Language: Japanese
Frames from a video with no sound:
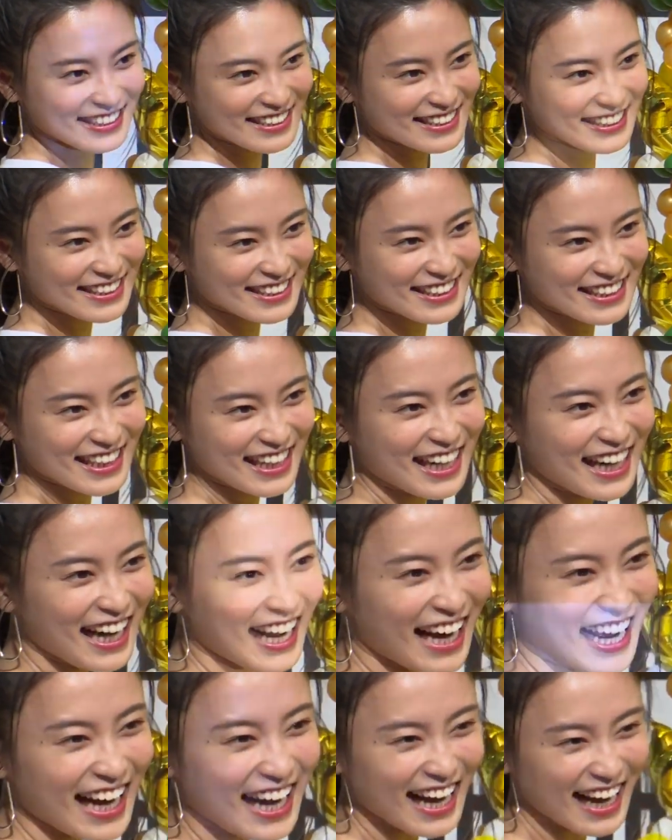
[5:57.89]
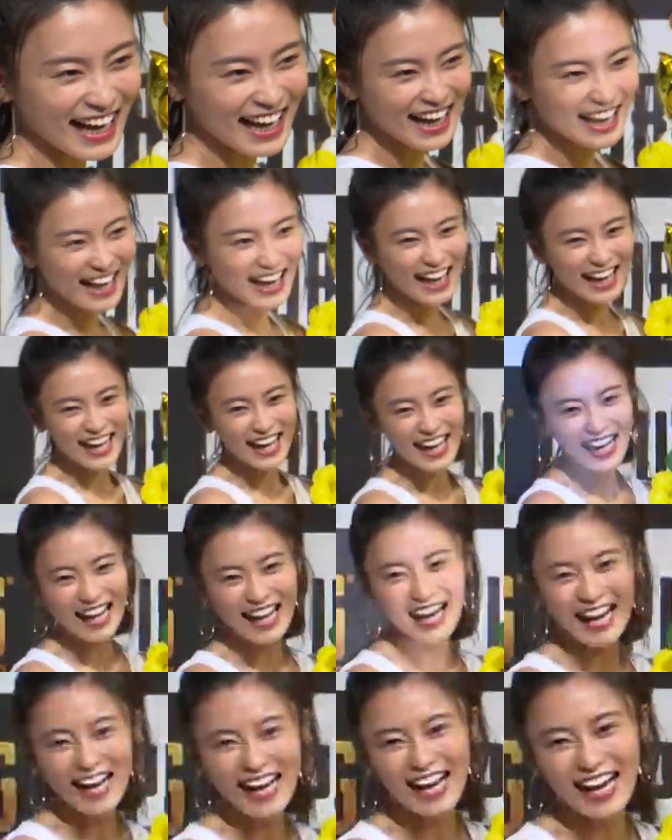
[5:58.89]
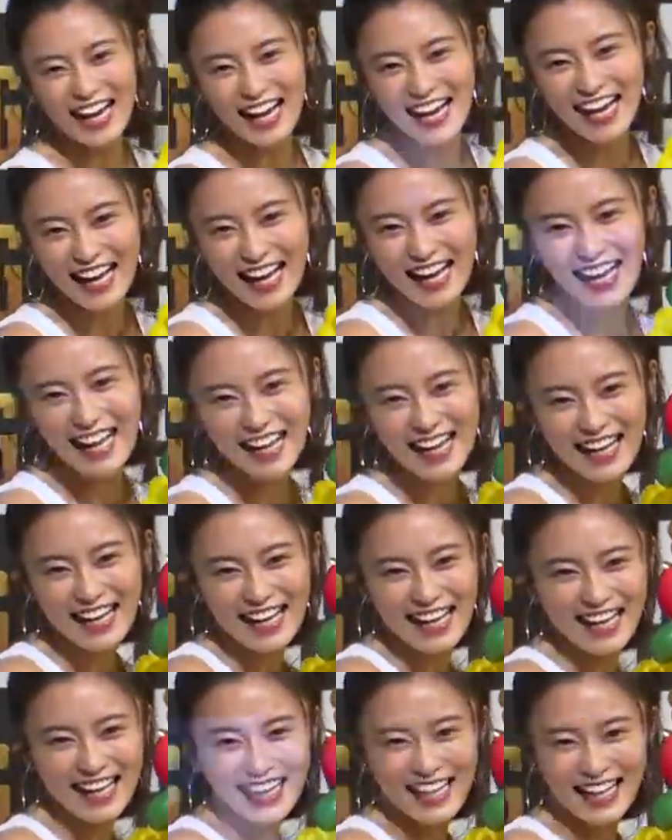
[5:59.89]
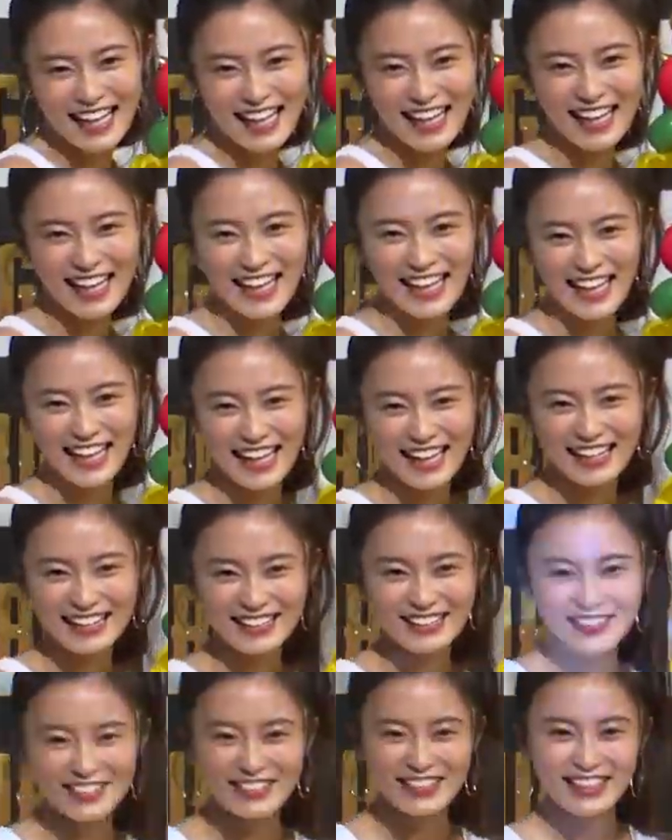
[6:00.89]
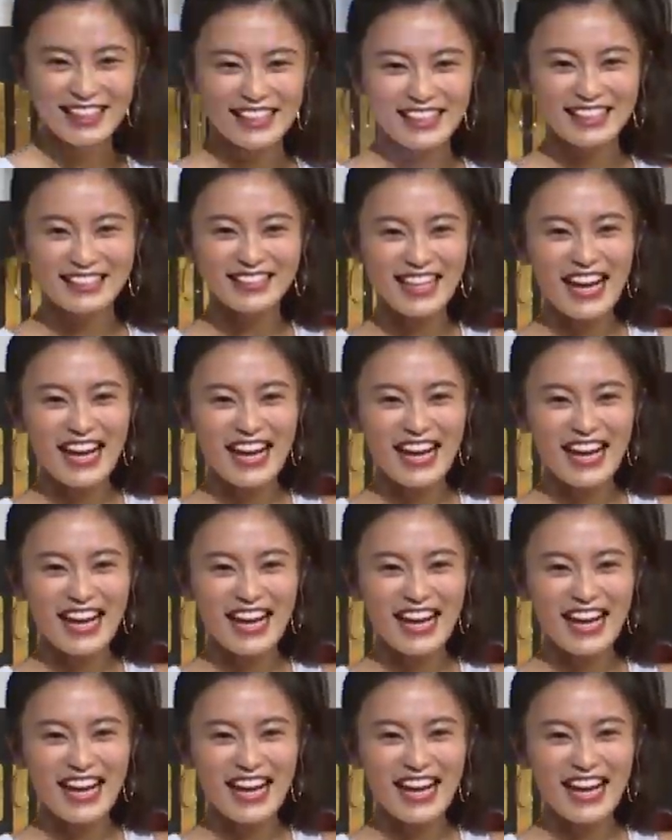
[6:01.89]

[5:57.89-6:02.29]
風船を抱えている小島さんですねはい。